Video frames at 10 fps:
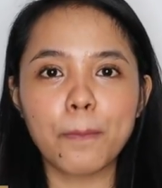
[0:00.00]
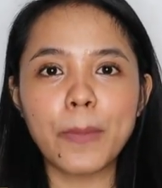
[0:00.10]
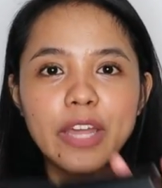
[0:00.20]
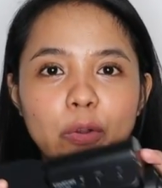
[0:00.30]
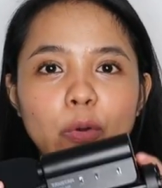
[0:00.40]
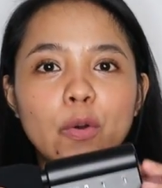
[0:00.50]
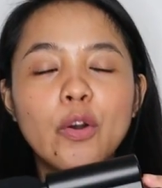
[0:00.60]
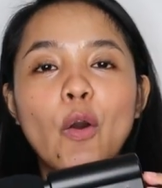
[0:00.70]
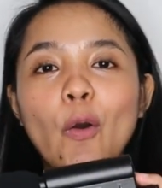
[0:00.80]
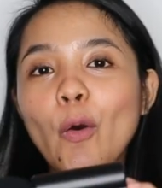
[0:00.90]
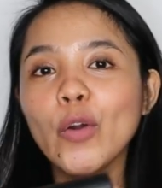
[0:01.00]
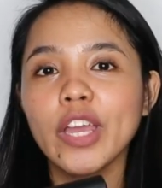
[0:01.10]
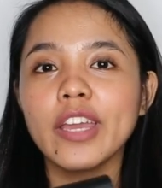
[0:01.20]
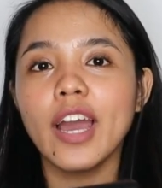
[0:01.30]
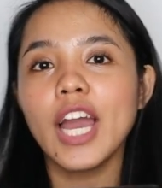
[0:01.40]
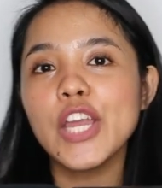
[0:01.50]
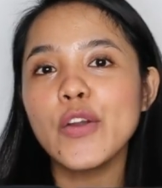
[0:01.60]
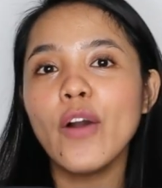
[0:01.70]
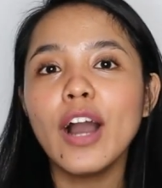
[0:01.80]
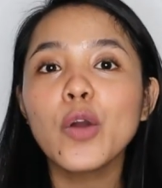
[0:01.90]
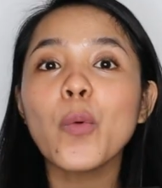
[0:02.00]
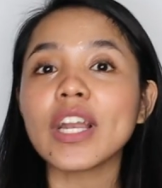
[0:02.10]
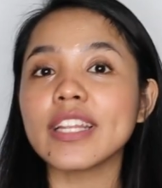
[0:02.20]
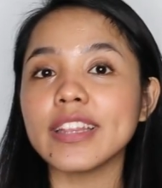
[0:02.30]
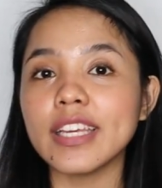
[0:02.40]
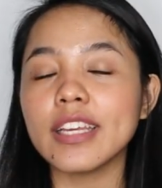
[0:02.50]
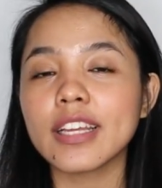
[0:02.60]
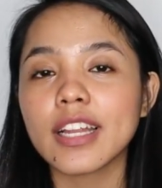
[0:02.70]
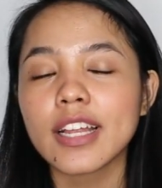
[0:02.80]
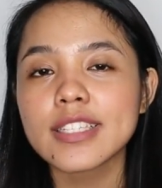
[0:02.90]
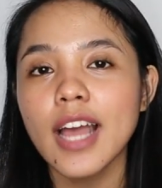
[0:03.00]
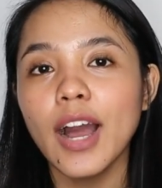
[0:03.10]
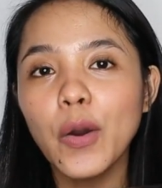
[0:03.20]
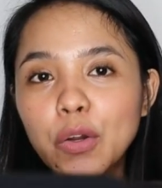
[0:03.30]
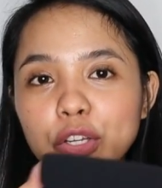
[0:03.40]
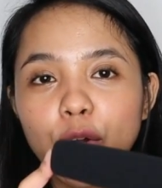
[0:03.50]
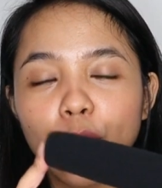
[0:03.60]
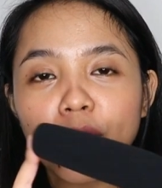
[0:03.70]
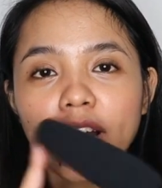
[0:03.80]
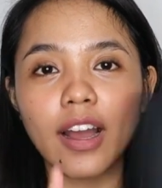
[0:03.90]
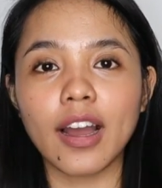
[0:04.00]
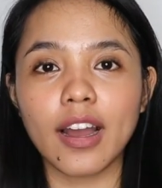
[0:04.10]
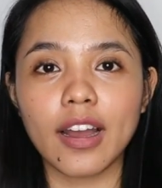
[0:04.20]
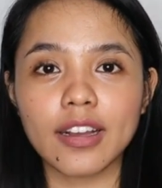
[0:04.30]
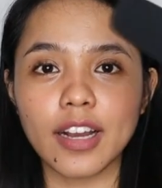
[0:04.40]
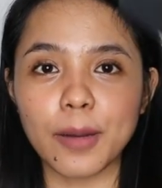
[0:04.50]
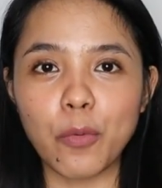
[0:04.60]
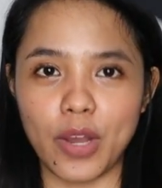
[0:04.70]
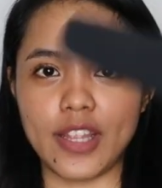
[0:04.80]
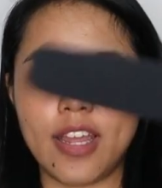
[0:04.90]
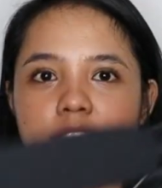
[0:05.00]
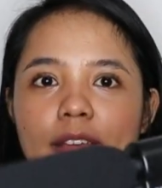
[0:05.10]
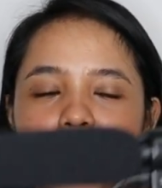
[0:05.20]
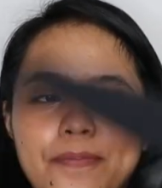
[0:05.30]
Pero, okay kaayo ang quality sa audio nga gakabuhat ani.